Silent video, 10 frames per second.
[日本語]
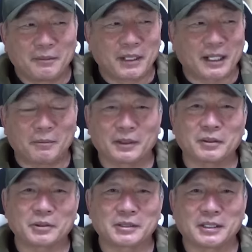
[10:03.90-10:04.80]
まあ、頑張って
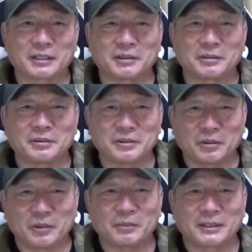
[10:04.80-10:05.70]
ほしいなというふうに
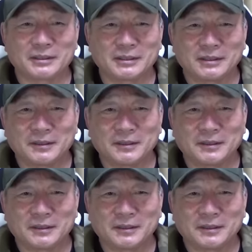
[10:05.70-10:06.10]
思います。